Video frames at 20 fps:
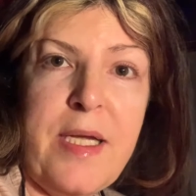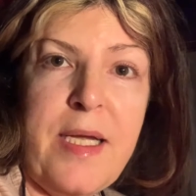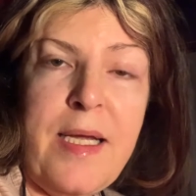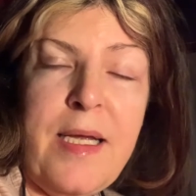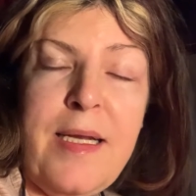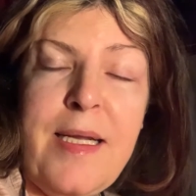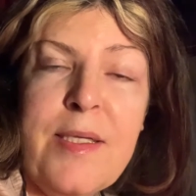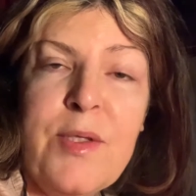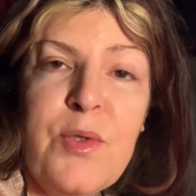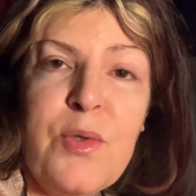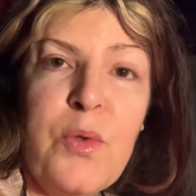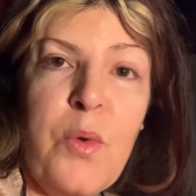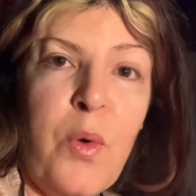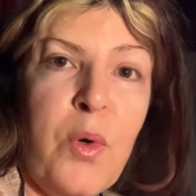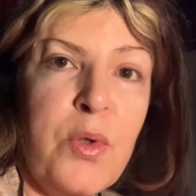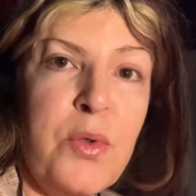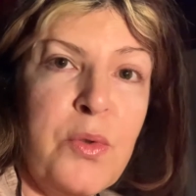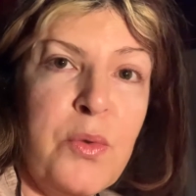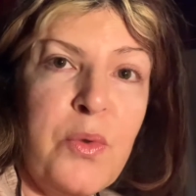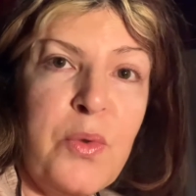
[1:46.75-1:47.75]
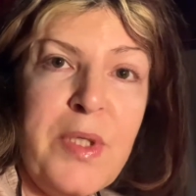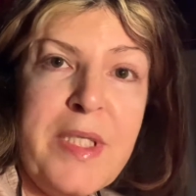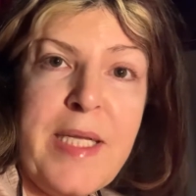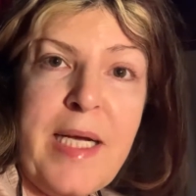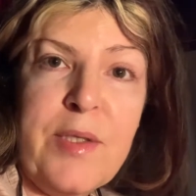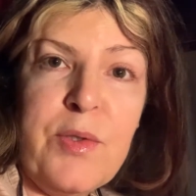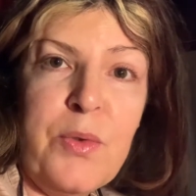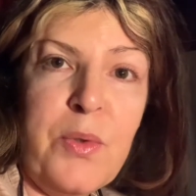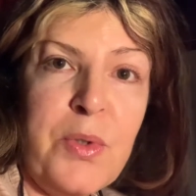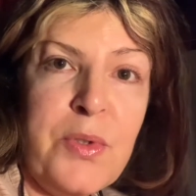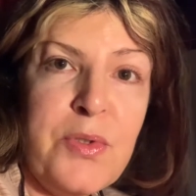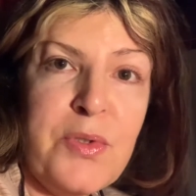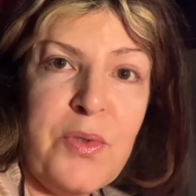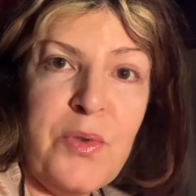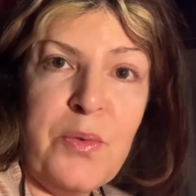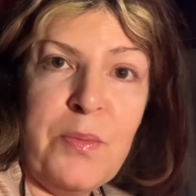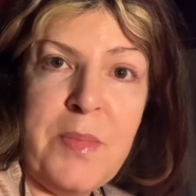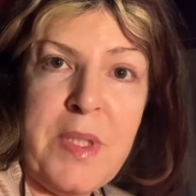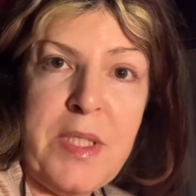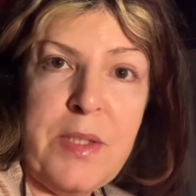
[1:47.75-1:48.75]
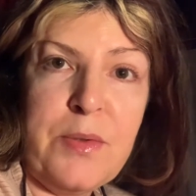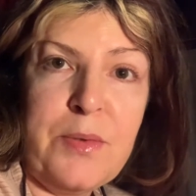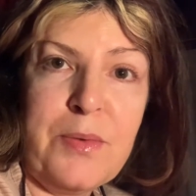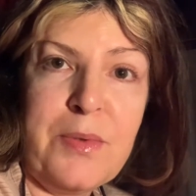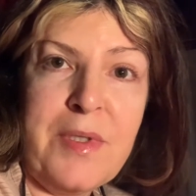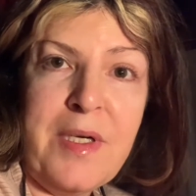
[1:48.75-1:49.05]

ele é todo cuidadoso comigo.